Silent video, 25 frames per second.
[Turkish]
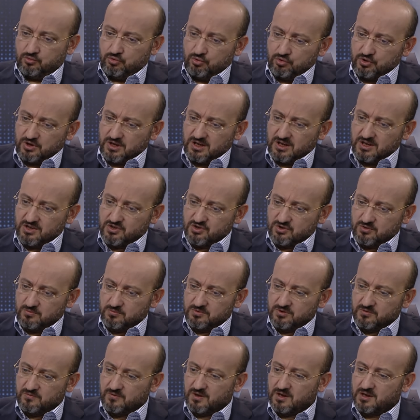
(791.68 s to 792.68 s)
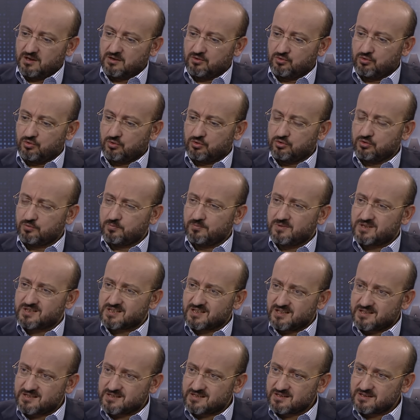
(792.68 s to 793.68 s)
Türkiye için bir varlık yokluk
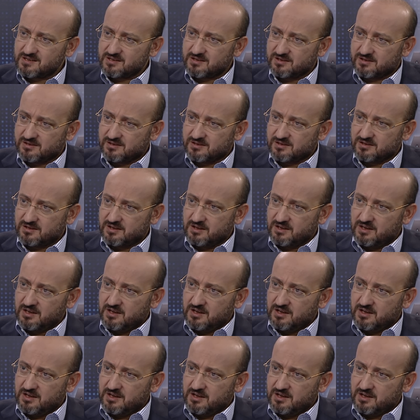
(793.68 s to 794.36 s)
meselesidir.